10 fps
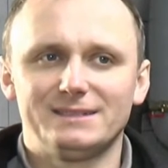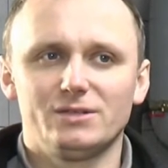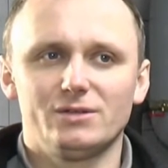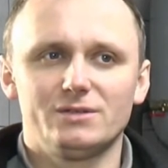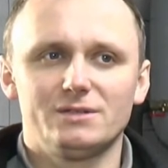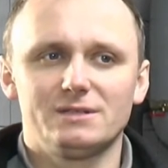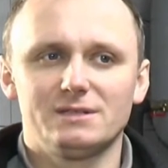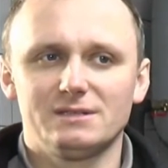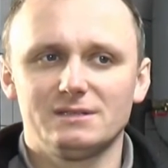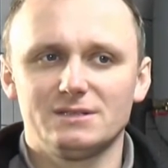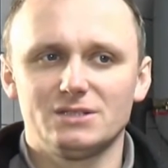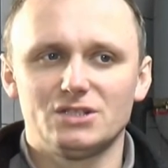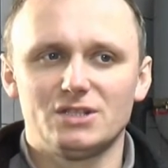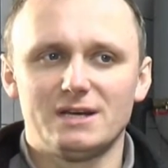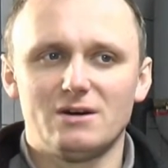ton
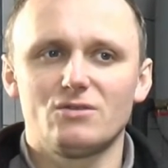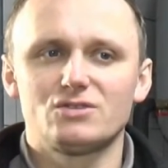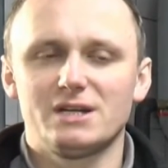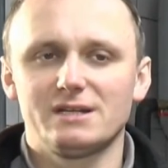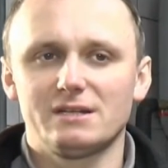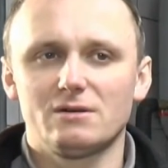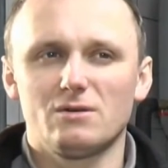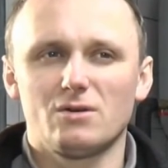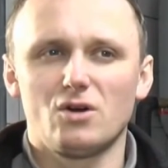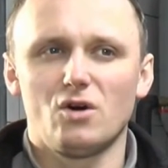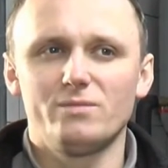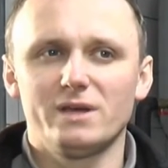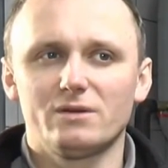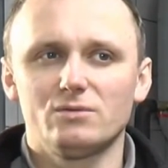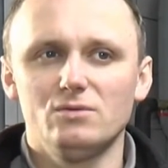na ogrzanie tego
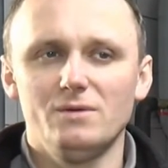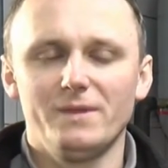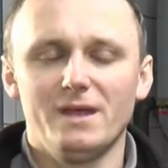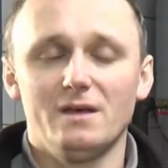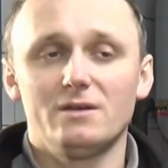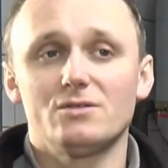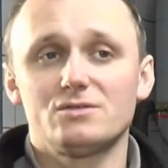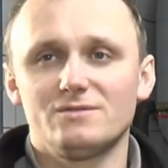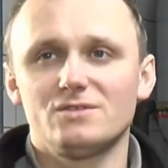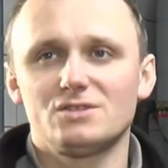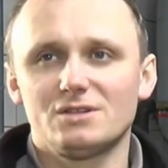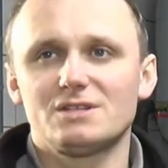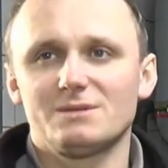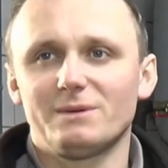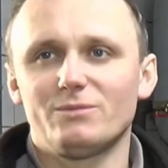obiektu i oczywiście
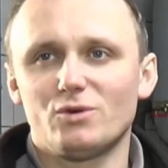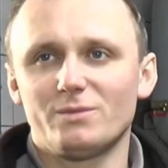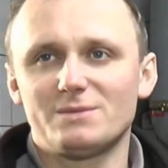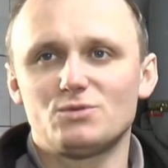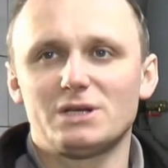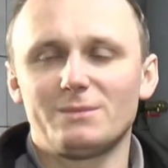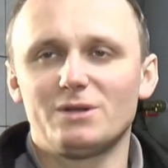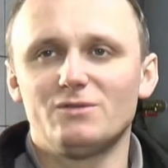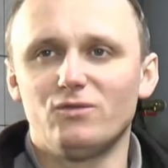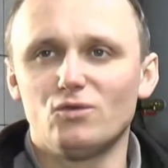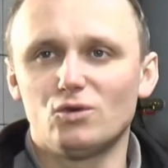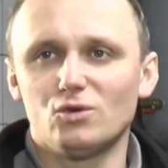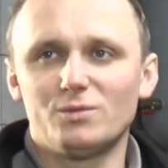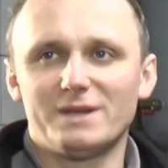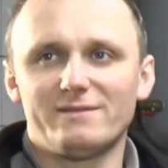trzeba było mieć przynajmniej dwóch
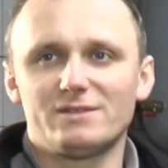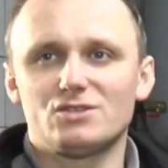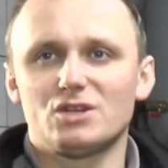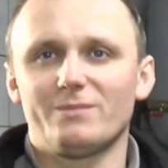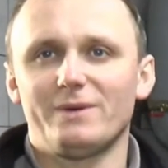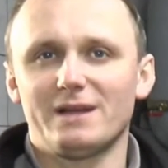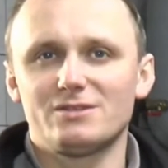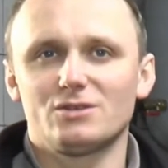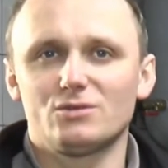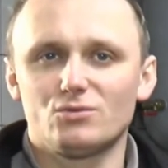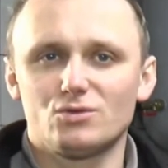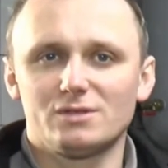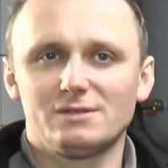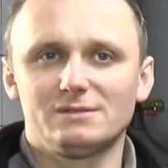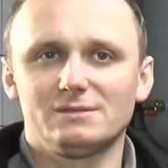lub nawet trzech palaczy,
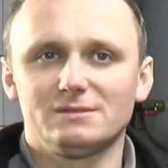którzy